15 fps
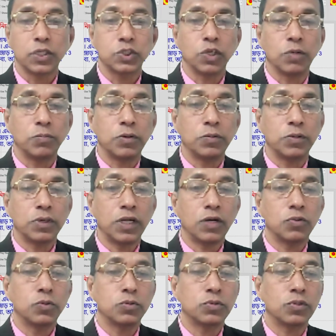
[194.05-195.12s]
সম্ভাবনা
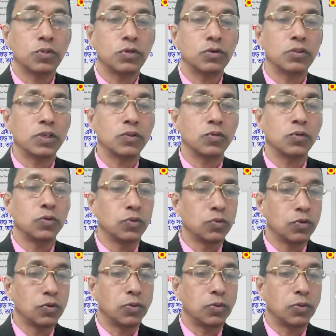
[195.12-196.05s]
উক্ত ঘটনার অনুকূল